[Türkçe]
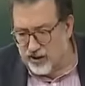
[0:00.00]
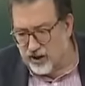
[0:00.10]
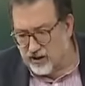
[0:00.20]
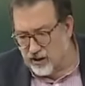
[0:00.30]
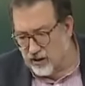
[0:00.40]

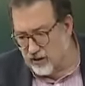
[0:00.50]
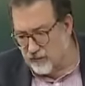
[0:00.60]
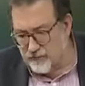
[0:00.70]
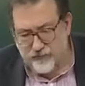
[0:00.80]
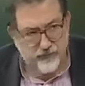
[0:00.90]
12
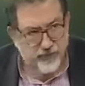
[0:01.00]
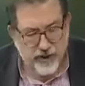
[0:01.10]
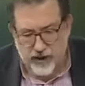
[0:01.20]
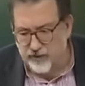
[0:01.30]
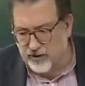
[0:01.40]
adanın
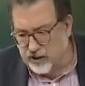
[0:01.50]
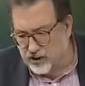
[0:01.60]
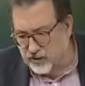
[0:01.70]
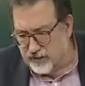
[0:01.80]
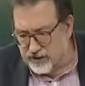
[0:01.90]

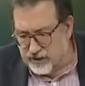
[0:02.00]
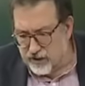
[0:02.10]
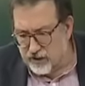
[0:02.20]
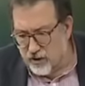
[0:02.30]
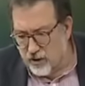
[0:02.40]
elimizden
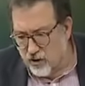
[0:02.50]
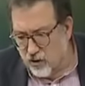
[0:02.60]
çıkması